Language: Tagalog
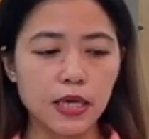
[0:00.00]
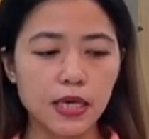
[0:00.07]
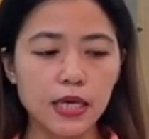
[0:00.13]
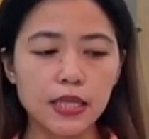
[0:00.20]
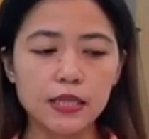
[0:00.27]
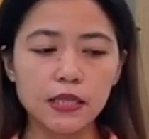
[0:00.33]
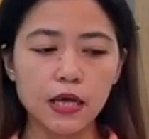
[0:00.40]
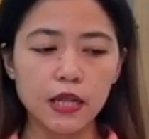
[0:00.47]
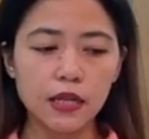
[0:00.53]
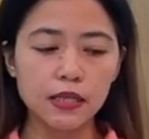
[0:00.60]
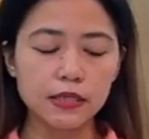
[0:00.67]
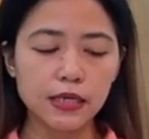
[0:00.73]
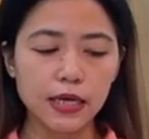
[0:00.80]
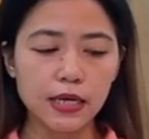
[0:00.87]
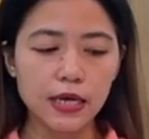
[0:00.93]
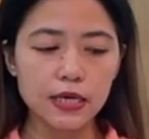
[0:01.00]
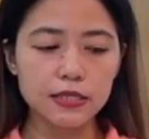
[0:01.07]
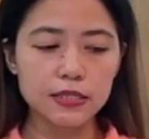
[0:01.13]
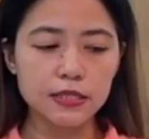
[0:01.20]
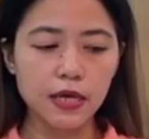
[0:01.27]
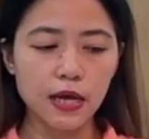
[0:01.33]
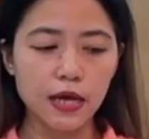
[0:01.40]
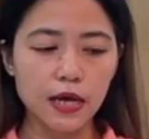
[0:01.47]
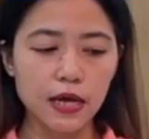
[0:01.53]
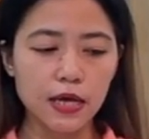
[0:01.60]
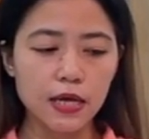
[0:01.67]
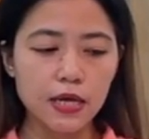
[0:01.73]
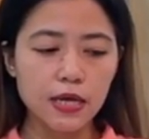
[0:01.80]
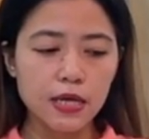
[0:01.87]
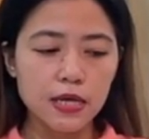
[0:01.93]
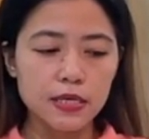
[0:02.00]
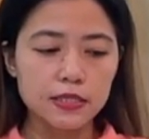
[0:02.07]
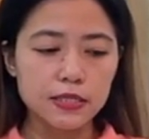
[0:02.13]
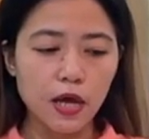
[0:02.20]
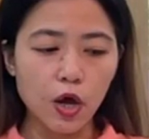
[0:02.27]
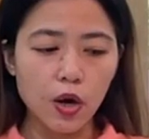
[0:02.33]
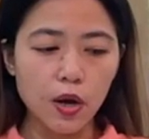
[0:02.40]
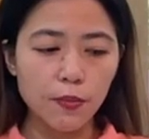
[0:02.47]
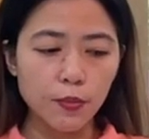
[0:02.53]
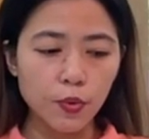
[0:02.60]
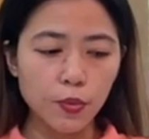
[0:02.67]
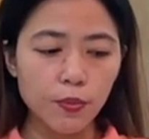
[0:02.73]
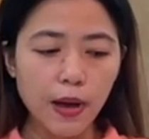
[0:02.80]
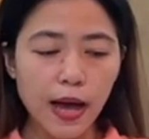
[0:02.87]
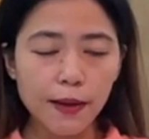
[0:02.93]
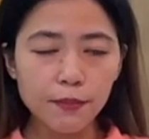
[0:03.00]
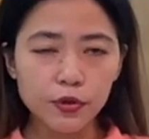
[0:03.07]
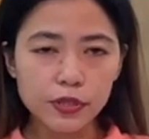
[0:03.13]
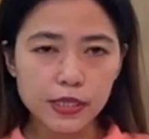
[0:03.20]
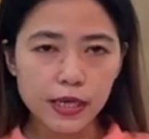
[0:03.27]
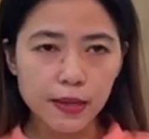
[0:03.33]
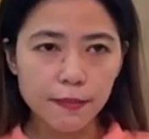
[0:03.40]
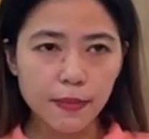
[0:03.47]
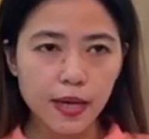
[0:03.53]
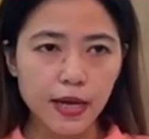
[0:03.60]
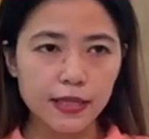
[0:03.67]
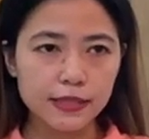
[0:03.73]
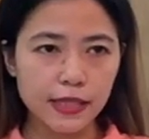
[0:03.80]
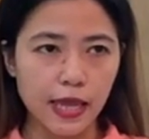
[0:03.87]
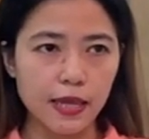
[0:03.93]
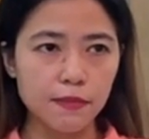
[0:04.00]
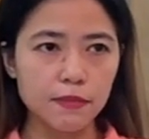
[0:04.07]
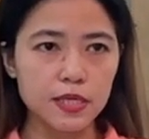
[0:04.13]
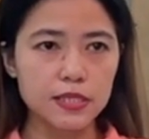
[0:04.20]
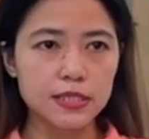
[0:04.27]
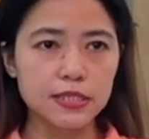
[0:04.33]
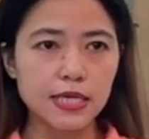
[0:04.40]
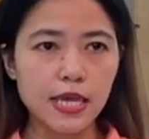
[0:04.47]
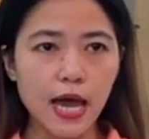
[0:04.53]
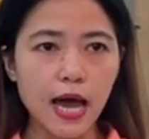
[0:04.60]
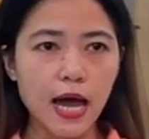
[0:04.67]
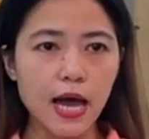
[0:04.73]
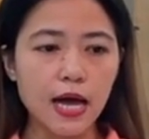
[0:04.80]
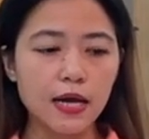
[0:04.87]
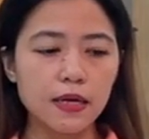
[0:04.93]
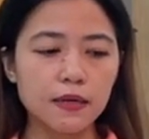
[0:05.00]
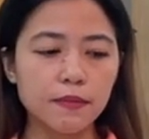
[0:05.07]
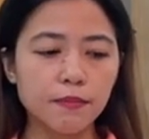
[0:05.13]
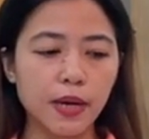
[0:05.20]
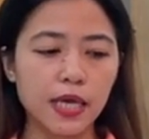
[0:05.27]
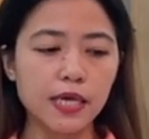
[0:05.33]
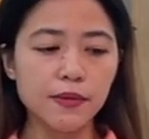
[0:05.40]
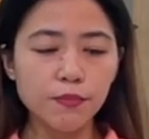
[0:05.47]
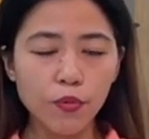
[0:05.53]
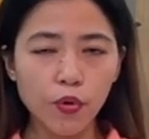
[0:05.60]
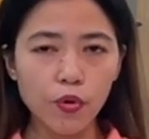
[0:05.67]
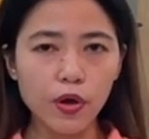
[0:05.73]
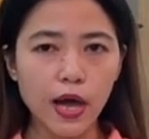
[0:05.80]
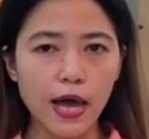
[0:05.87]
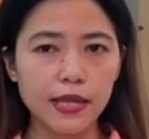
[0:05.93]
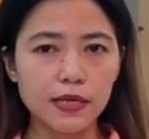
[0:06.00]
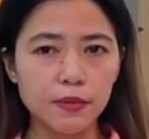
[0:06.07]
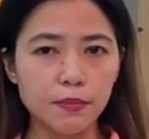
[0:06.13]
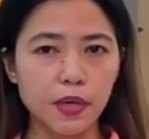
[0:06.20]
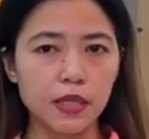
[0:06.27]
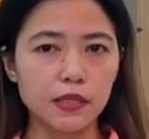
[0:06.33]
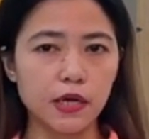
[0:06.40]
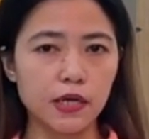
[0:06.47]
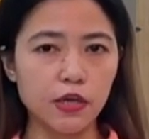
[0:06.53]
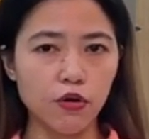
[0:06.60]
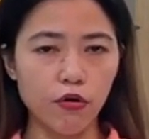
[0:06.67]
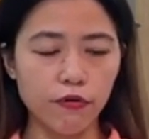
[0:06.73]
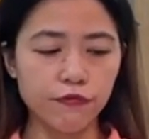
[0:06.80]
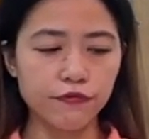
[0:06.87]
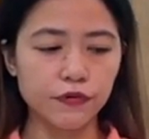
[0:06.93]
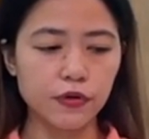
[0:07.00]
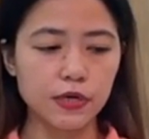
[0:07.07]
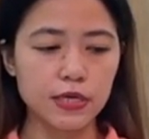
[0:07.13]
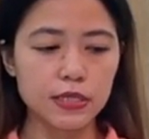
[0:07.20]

in the kanang sa sa um, umaabot nga mga time is siya ang mahimo nga animal nga i-offer.